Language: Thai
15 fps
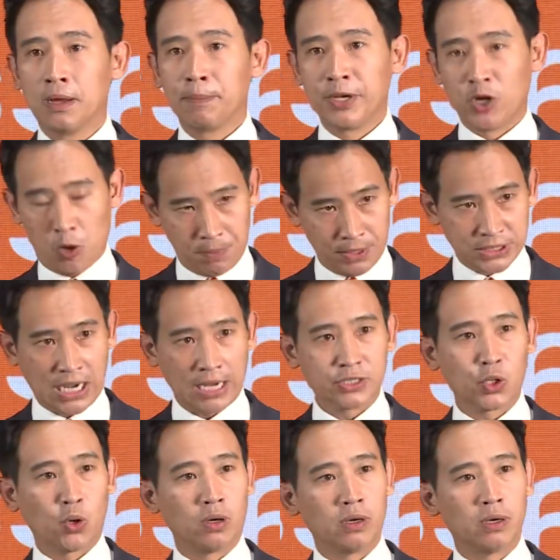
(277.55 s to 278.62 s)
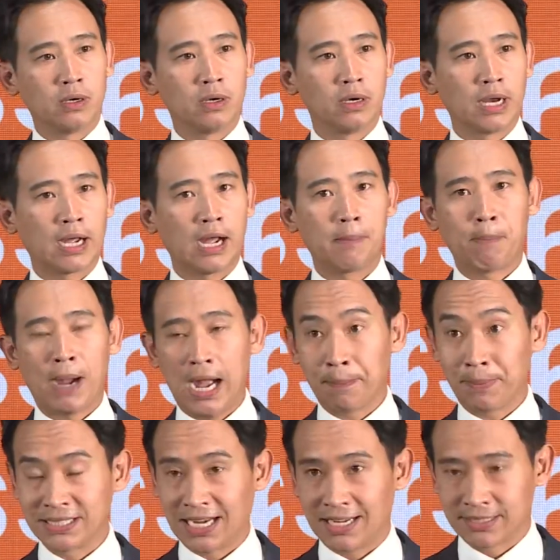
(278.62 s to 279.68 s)
พี่น้องประชาชนนะครับภาค
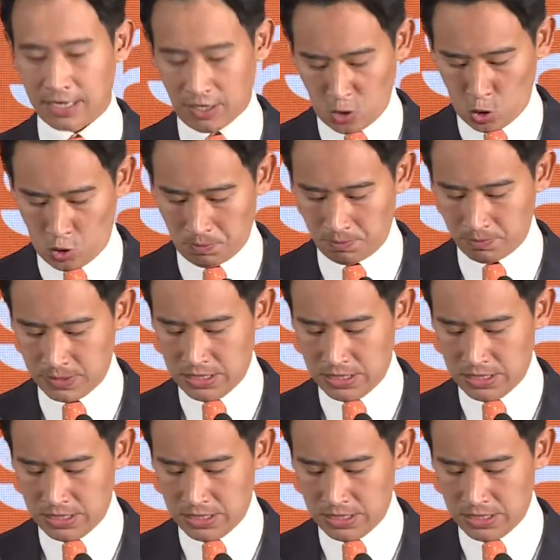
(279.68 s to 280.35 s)
ประชาสังคม